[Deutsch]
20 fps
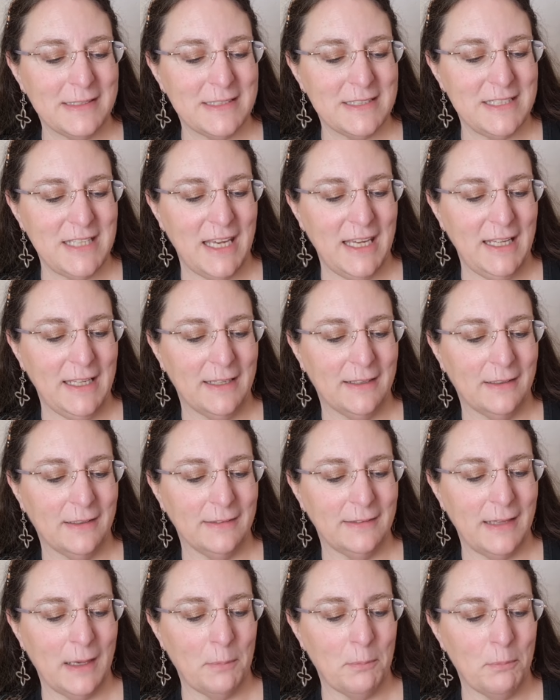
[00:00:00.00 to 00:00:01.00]
Taylor,
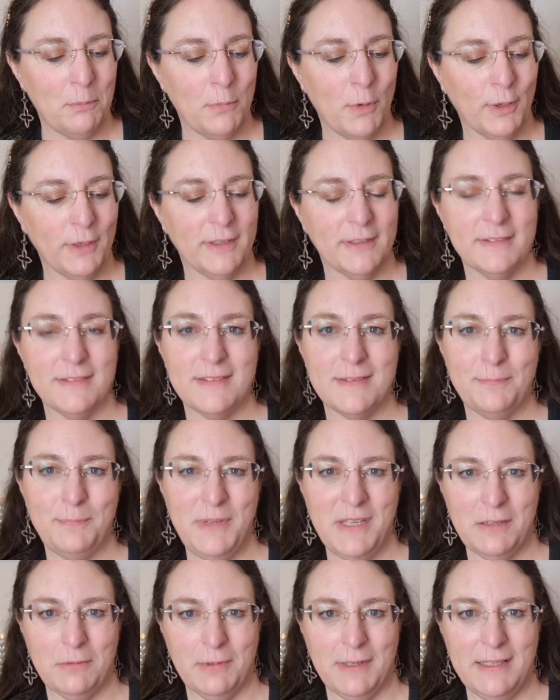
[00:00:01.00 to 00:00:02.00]
der Modern
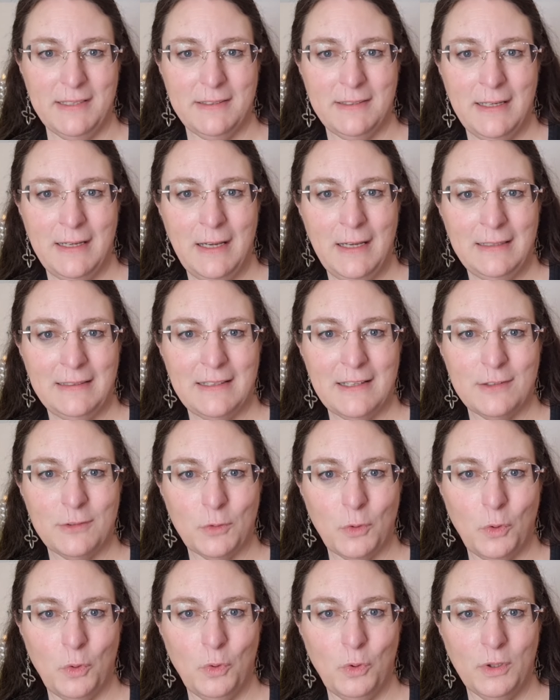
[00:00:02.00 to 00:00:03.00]
Spirit,
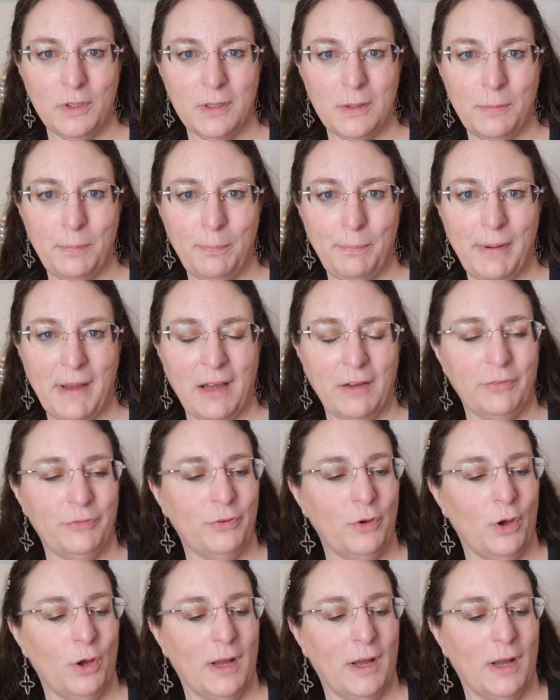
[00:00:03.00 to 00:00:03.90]
das Eau de Parfum.